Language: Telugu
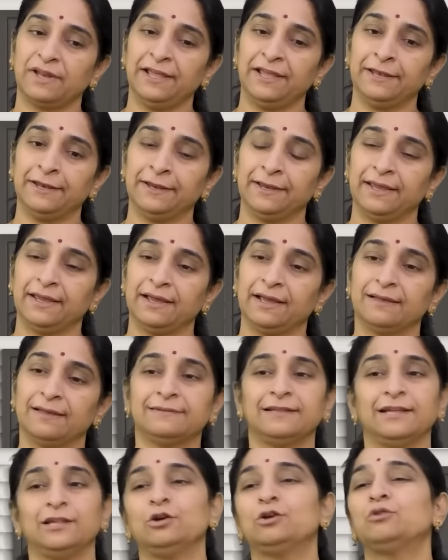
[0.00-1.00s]
ఈయనకి
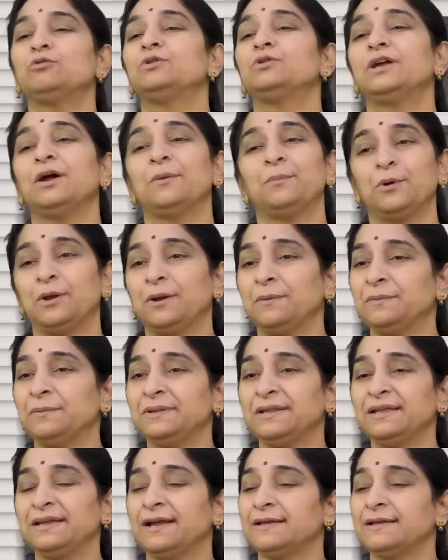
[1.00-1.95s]
కాస్త ఏదో కుదుగా పొలం ఉంది